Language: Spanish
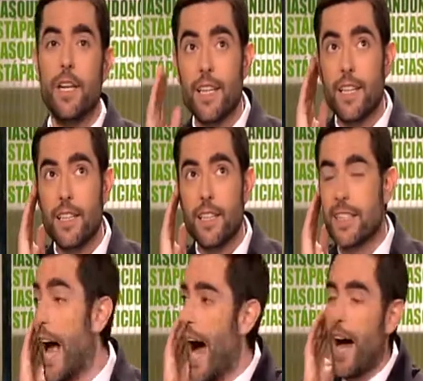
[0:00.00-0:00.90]
de Calvo.
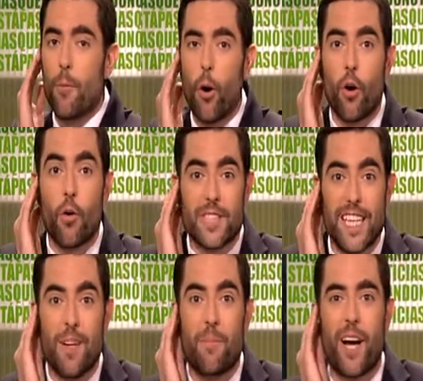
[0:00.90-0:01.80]
Sí, ah, ojo,
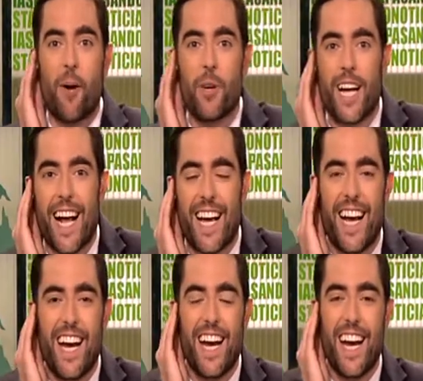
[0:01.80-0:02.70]
sí, me comunican
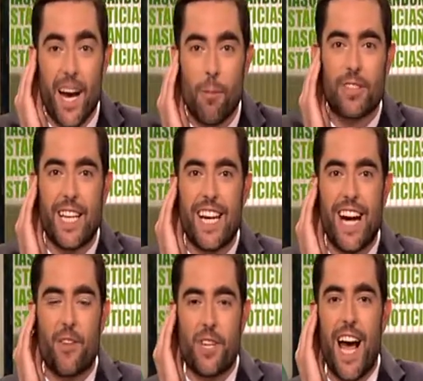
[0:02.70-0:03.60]
que eh, Evo está
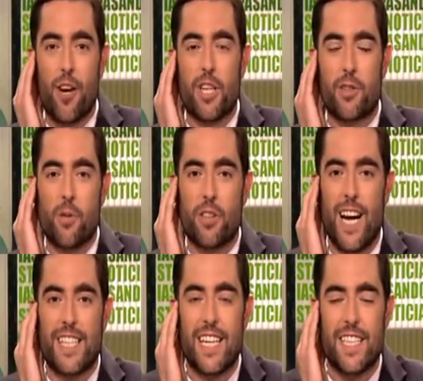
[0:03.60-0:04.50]
llegando ya a los estudios de
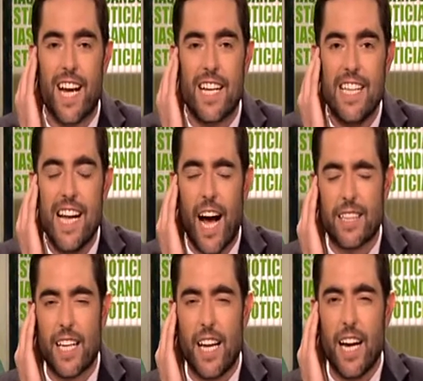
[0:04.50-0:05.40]
la Sexta.
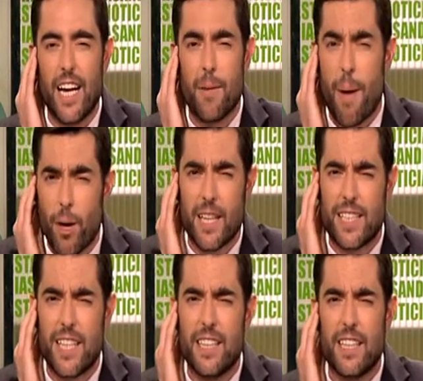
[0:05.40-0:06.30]
Así que eh, vamos a
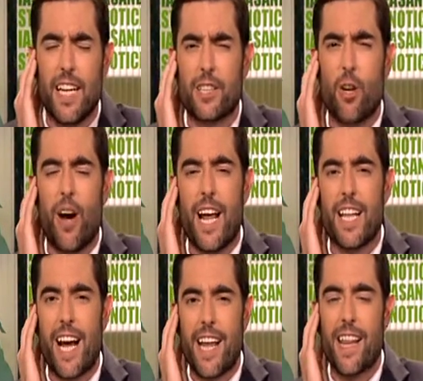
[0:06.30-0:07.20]
asistir en directo a la
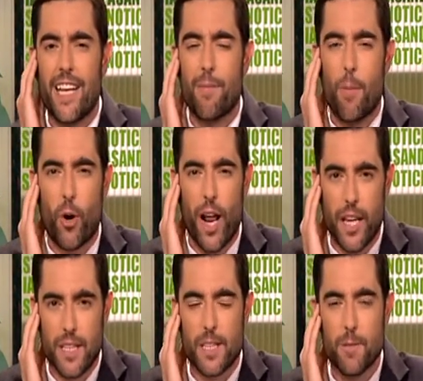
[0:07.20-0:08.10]
llegada de Evo
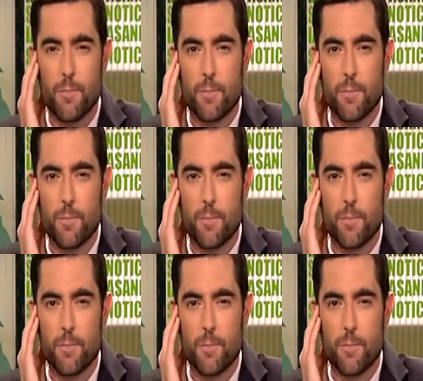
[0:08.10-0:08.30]
Morales.